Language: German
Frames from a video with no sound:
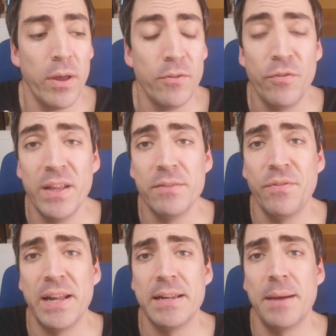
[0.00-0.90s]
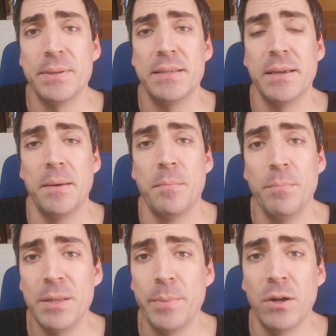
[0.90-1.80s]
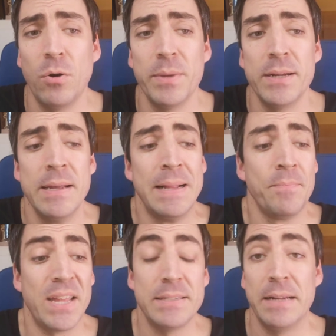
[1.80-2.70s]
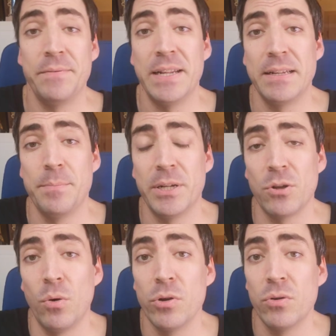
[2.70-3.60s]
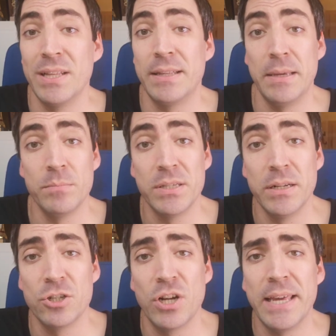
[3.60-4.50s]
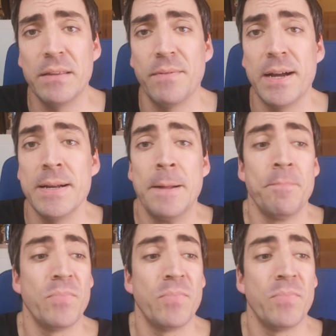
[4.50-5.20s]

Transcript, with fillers: in vielen Fällen habe ich ähm, mitbekommen, dass entweder die Betreuung in dem Sinne schlecht war,